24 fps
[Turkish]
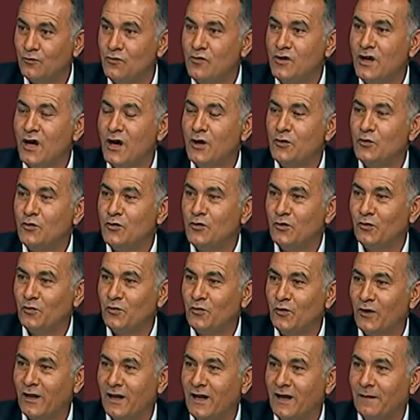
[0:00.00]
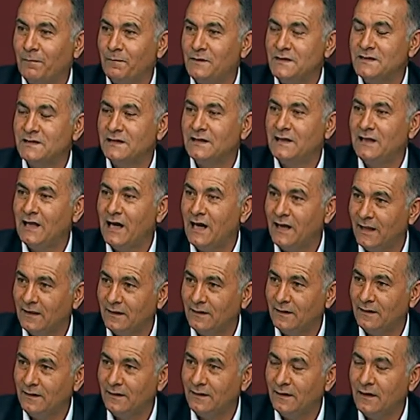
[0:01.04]
Dünya Yoğurt Günü olarak biz ilan
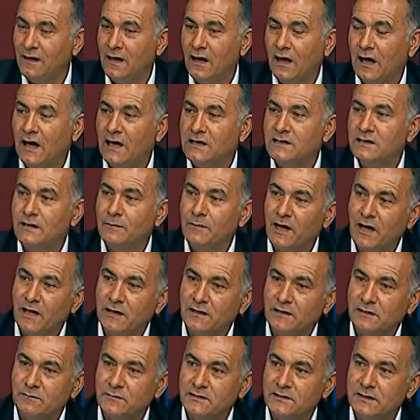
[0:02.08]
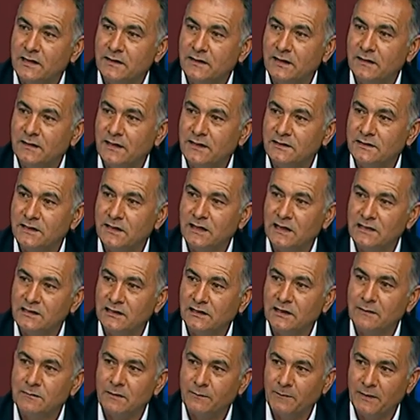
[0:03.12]
ettik. Hmm. Aslında bakanlığımızdan da destek
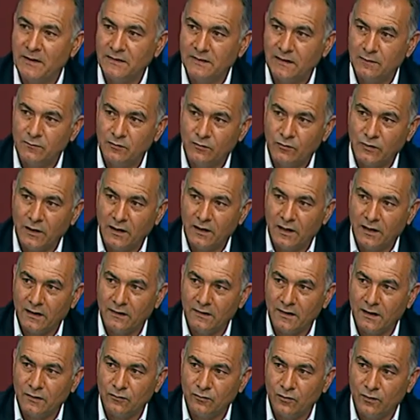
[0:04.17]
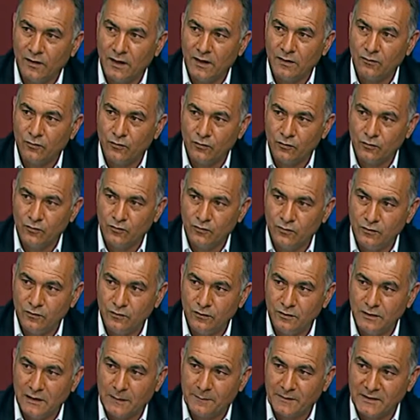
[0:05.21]
gelecek ama pandemi kurallarından dolayı o
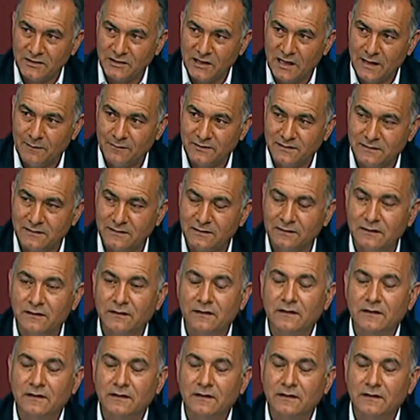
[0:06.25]
günkü yapacağımız